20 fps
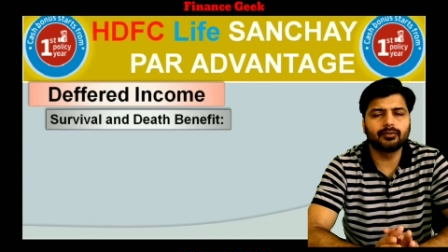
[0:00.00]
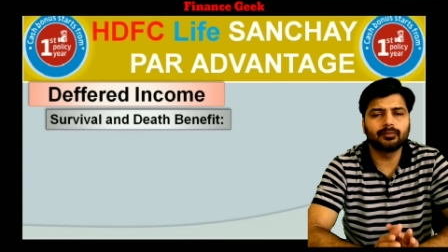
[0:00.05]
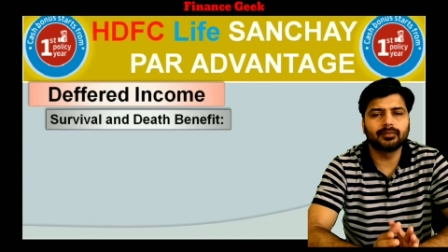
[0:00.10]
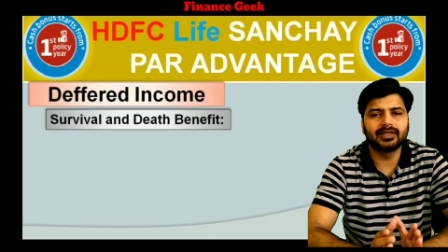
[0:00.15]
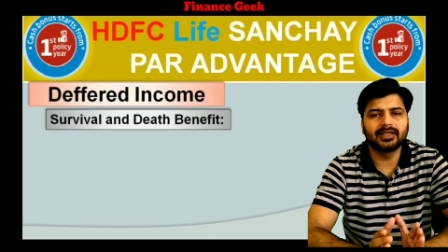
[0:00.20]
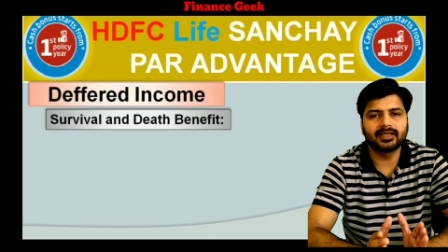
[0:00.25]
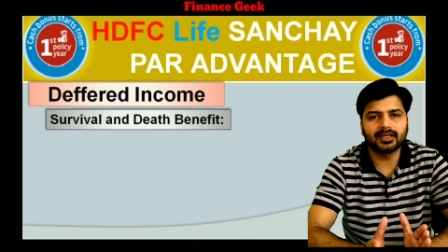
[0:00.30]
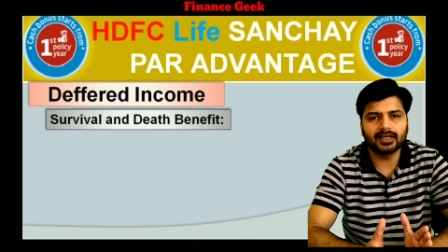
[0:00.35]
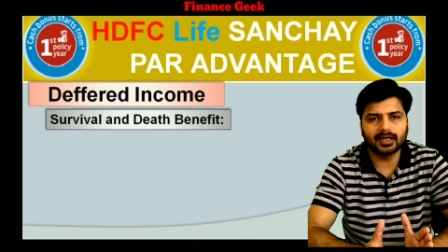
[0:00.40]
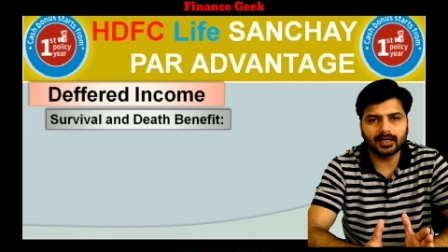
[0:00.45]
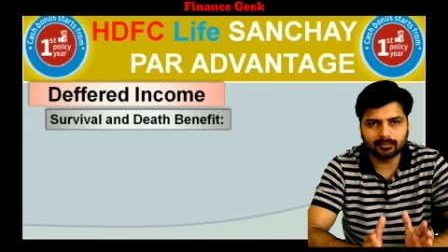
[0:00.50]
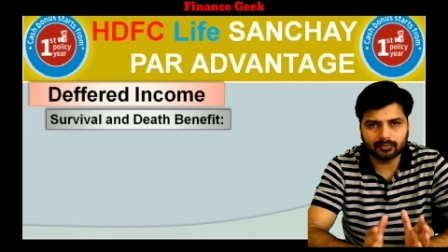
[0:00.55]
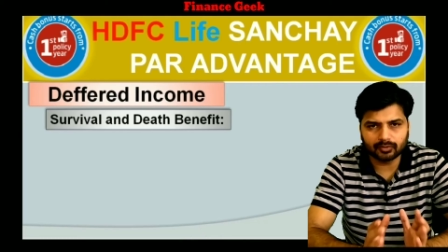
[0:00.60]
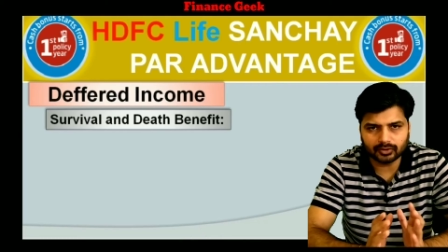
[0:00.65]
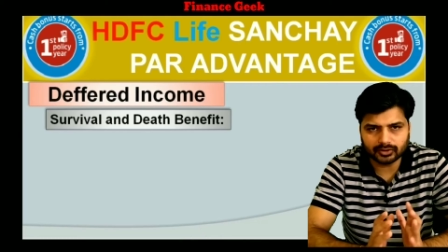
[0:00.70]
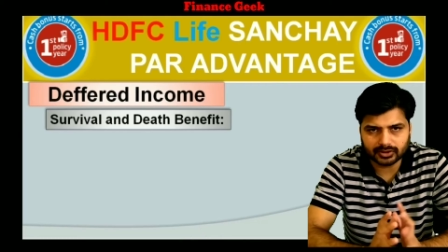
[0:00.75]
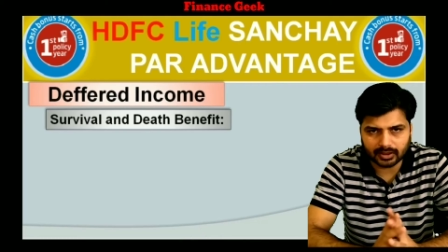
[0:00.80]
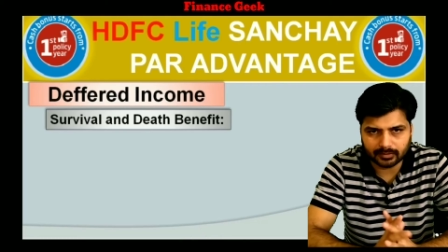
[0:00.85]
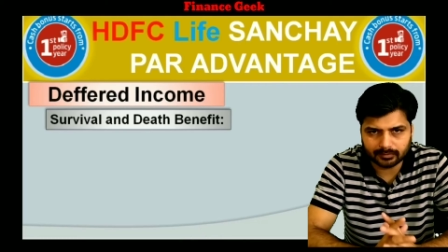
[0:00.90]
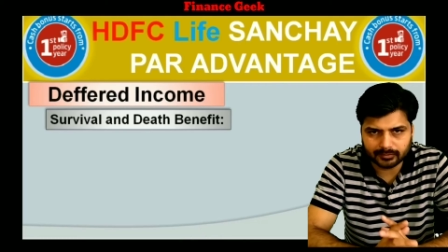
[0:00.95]
वो मिलेगा आपको
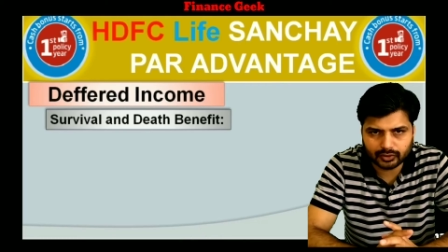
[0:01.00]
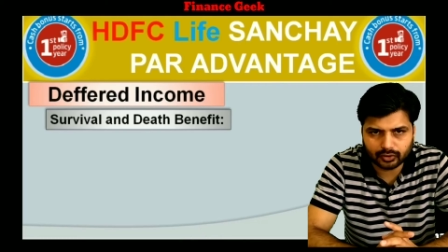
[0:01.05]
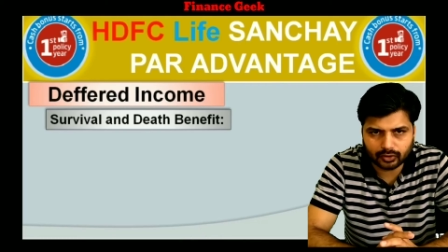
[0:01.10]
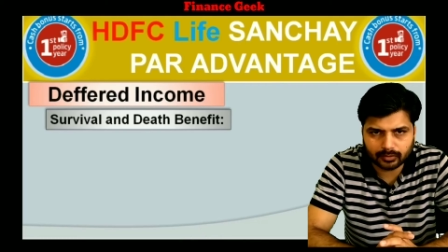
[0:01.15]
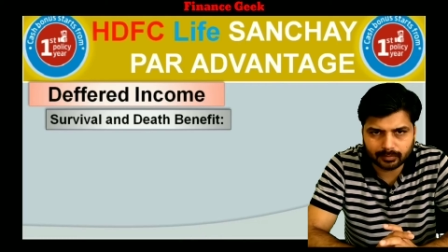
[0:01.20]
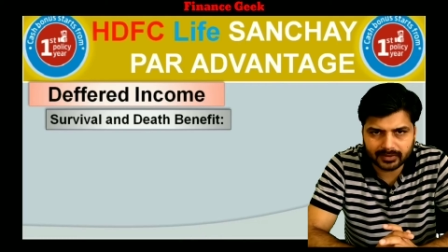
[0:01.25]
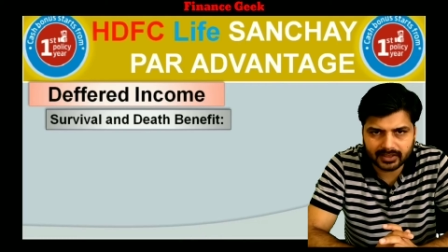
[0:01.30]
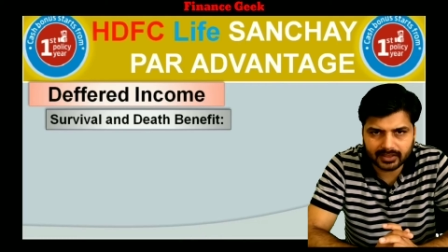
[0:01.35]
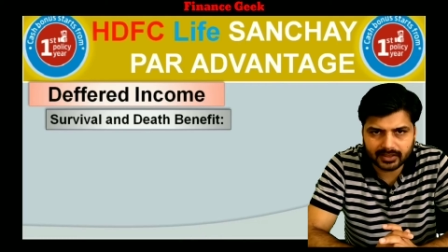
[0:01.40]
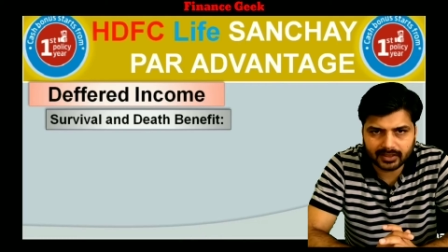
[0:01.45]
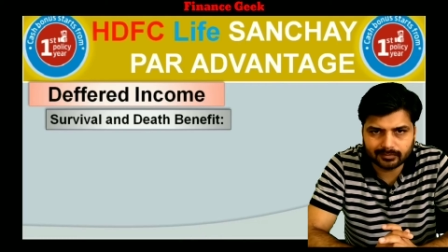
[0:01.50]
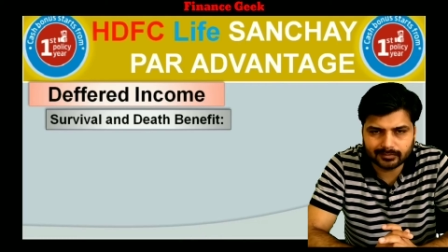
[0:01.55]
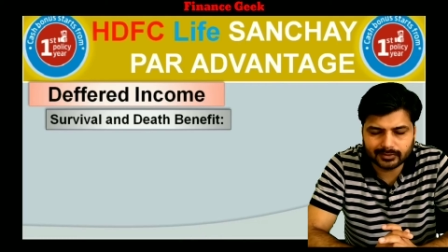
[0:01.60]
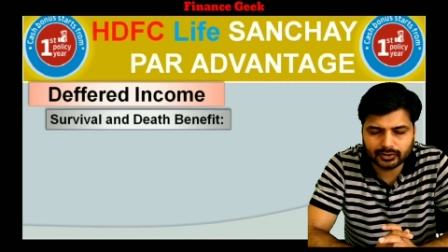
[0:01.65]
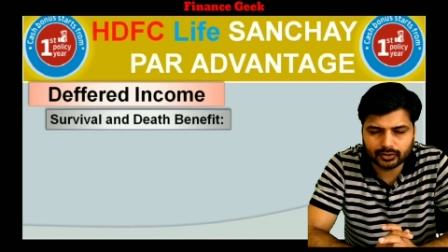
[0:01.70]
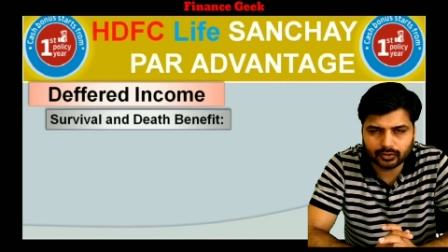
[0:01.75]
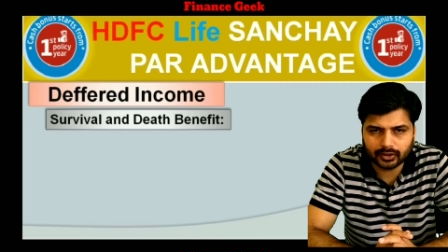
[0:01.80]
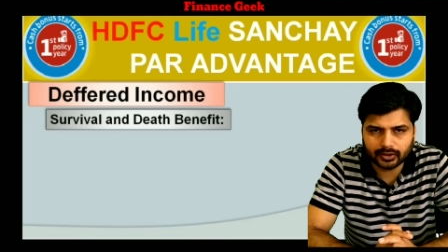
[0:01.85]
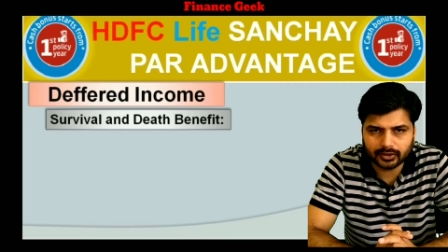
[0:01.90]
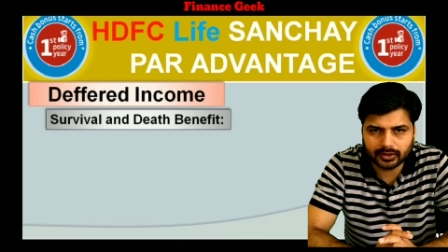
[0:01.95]
सम शॉर्ट मिलेगा
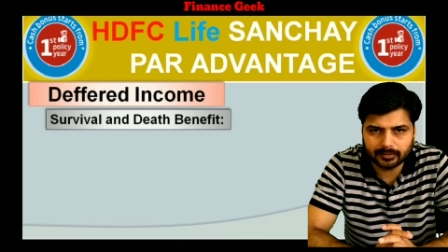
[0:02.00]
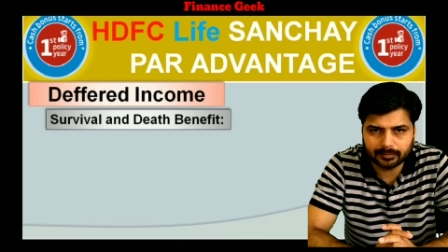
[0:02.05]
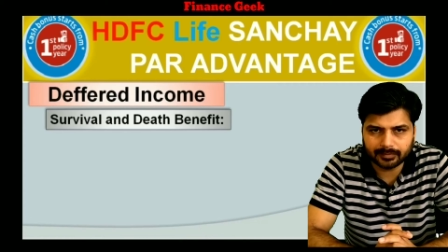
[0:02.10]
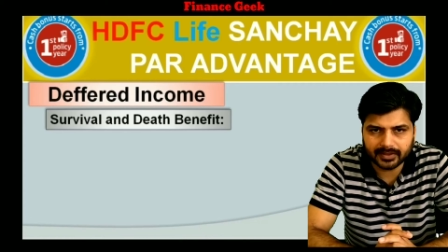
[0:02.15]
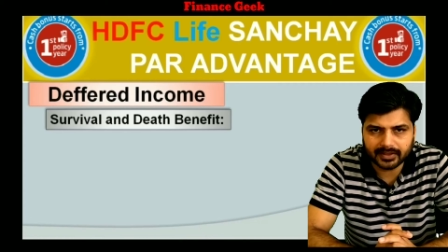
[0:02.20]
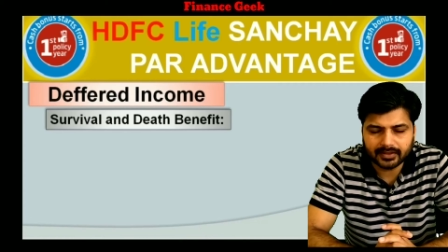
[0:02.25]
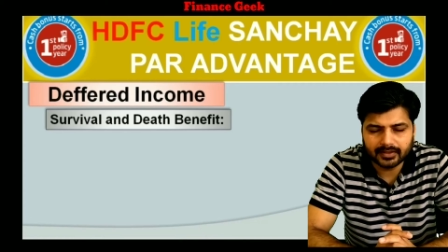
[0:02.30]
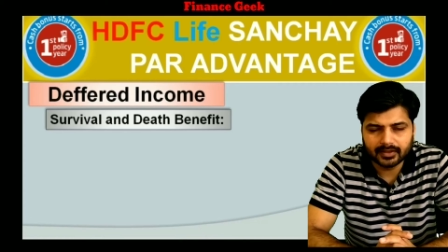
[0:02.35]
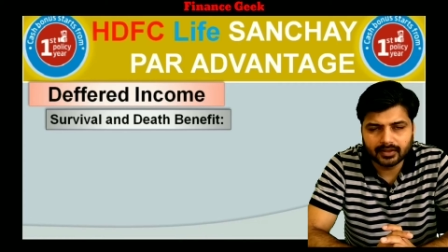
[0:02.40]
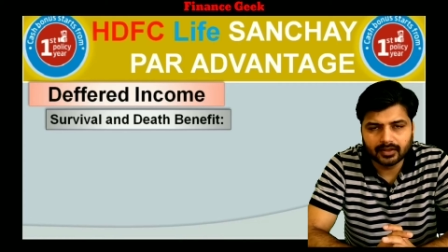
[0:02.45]
मेचोरिटी पे